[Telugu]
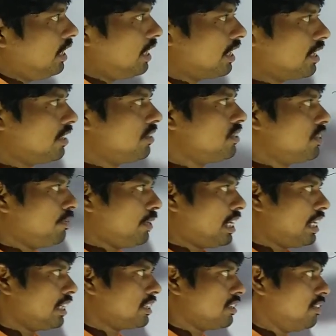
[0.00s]
వెళ్ళి అక్కడ నుంచి
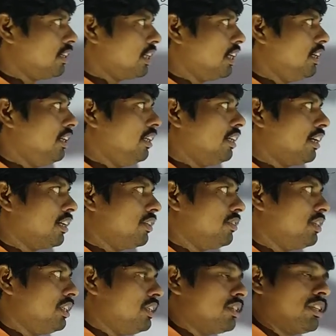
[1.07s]
ప్యానిక్స్లోకి వెళ్ళి అక్కడ
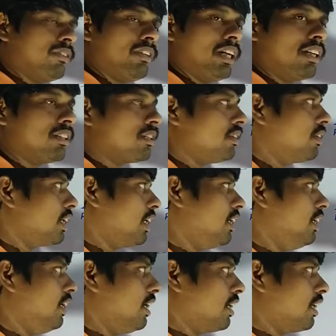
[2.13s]
నుంచి ఈసోఫాగస్లోకి వెళ్ళి